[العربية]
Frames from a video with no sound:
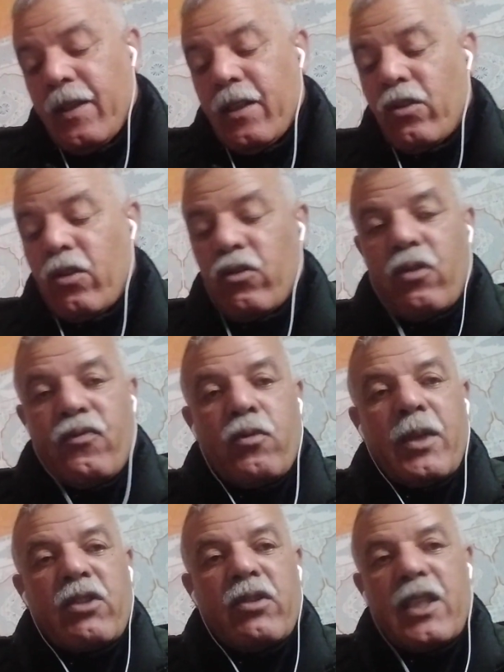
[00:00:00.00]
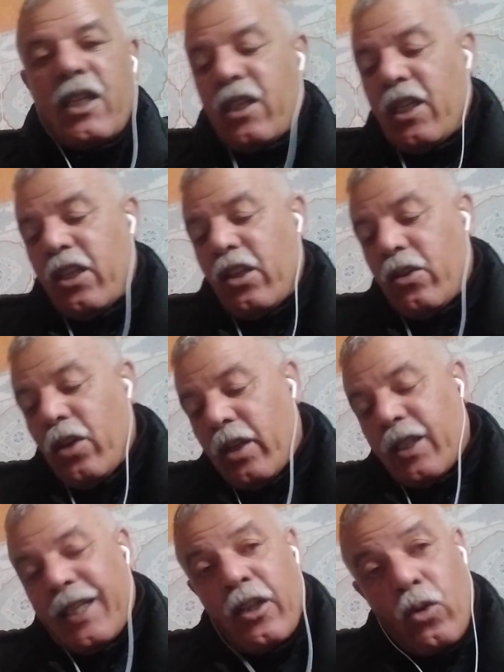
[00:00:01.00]
سونتر فورماسيون ديال سيتيتور
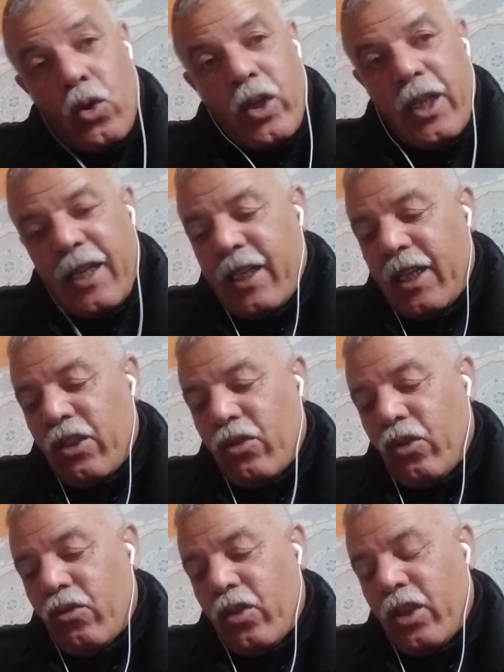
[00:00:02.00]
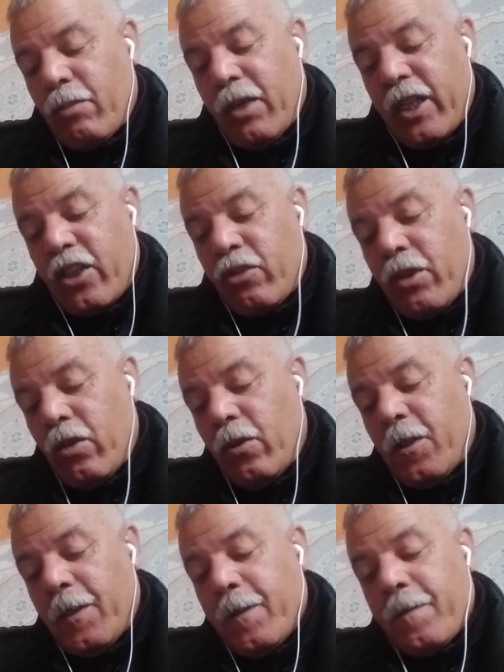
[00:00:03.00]
ضروري كان خاصو يكون مخرج منه